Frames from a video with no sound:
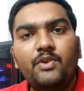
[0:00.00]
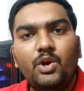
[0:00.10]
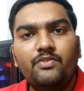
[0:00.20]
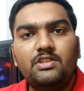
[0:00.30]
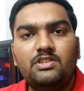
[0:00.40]

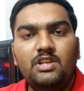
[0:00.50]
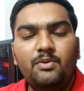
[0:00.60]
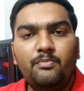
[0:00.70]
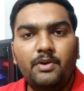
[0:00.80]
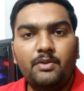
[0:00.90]
வீடியோ வந்து
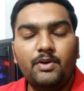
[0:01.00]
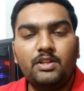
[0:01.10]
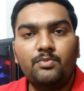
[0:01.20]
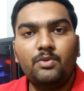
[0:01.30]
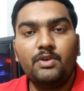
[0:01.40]
ஸ்ட்ரீமிங் பண்ணி
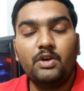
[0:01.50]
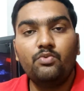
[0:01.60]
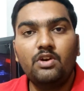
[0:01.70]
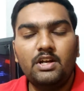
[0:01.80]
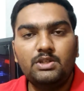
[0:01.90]
பார்த்துக்க முடியும் தான்
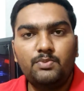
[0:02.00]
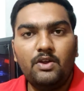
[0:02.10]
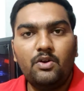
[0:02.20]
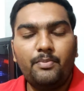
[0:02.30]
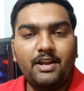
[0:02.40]
உங்கள்
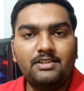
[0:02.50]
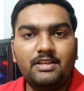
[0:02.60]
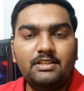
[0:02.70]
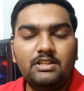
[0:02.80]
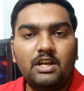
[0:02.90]
டிஸ்பிளேயோட பேனல்
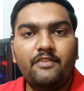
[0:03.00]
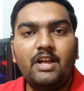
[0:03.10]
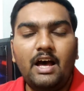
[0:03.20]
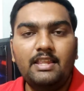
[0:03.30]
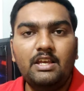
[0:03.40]
சைஸுக்கு
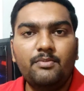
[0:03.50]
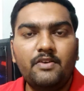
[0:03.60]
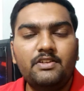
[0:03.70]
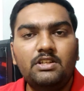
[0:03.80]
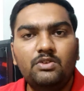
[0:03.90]
விட
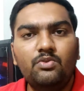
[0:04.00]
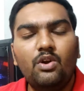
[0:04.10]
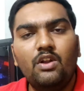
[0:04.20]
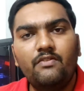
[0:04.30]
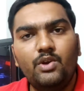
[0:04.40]
அதிகமாக வந்து
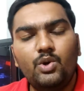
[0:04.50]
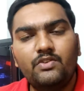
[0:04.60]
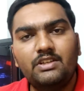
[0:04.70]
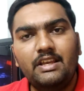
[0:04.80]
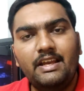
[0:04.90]
உங்களோட வீடியோ
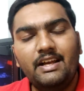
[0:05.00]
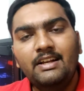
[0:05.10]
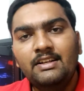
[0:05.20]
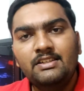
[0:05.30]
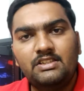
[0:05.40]
வந்து நீங்கள்
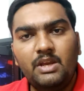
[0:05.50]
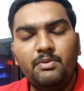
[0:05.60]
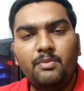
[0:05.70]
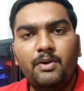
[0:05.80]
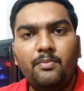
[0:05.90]

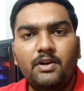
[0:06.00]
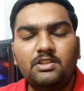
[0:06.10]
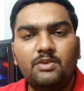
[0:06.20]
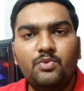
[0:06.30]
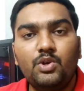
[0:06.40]
ஸ்ட்ரீமிங் பண்ணி
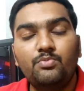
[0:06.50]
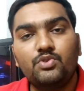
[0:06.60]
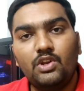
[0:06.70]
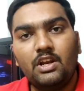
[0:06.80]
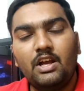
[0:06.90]
பார்த்துக்க
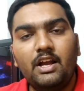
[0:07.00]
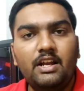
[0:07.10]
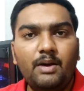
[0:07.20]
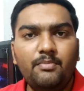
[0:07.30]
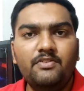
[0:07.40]
முடியும்னு சொல்லியிருக்காங்க நம்ம